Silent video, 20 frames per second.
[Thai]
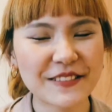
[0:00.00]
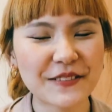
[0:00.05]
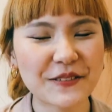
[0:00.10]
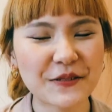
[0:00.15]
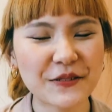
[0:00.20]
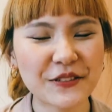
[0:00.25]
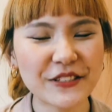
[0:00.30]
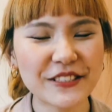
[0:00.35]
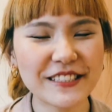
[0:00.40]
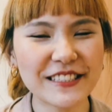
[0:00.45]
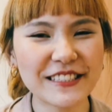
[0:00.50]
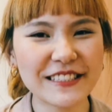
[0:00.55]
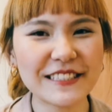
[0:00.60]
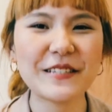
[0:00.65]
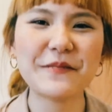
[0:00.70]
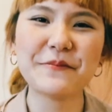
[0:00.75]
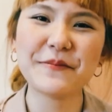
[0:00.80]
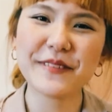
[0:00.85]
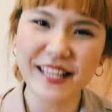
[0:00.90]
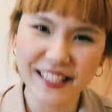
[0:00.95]
จะมาพูดถึงเรื่
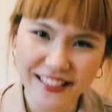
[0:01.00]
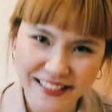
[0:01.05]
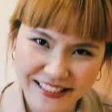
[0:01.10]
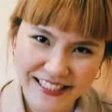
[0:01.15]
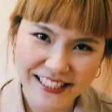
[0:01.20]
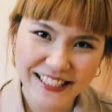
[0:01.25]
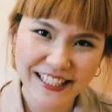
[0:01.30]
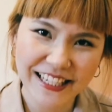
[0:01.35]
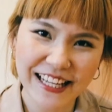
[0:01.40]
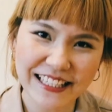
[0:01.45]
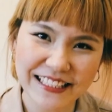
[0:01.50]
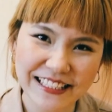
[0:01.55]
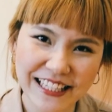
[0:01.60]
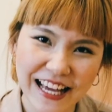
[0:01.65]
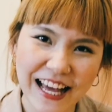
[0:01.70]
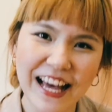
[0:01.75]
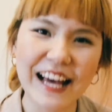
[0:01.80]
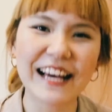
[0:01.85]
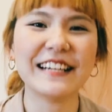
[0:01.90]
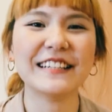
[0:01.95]
องเพียร์ซิ่งกัน
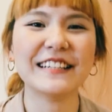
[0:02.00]
ค่ะ